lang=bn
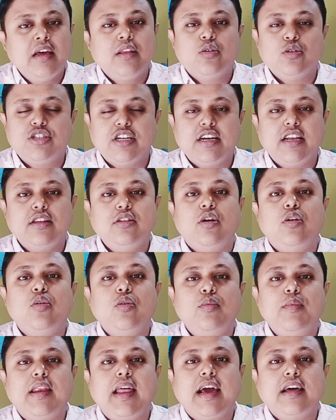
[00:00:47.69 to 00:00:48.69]
তো সেটা ধরো
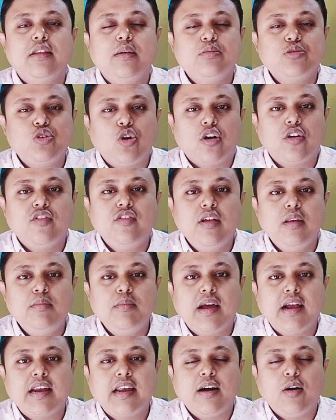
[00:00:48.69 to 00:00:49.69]
মানে একদম শর্ট ফিল্ম
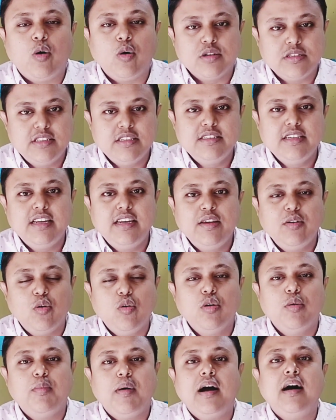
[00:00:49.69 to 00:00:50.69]
একটা অক্সিজেনই
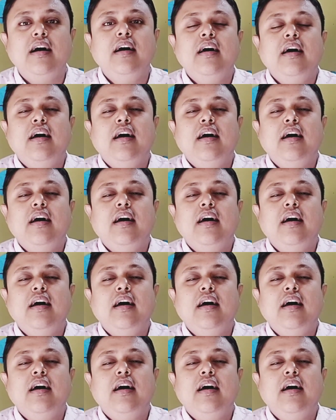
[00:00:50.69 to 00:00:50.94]
হোক বা